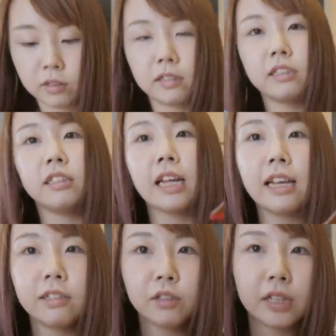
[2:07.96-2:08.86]
こっちと
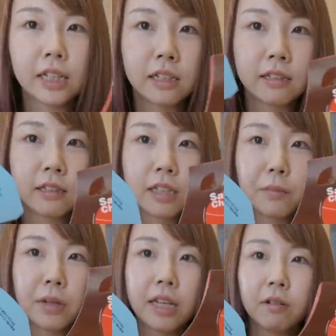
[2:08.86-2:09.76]
対照的にする
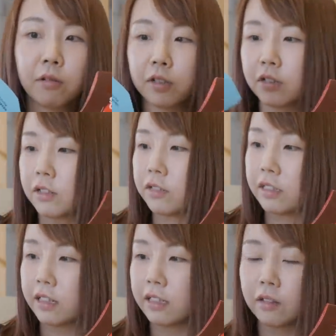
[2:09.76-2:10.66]
ためにこういう色
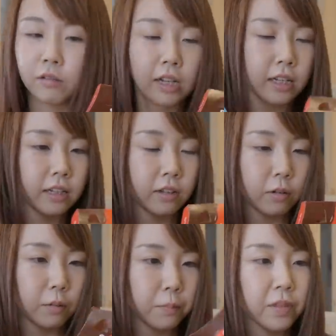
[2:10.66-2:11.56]
にしたんだろうねきっ
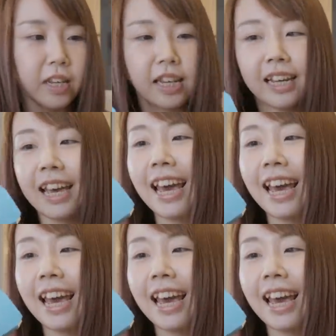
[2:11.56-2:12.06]
とえー、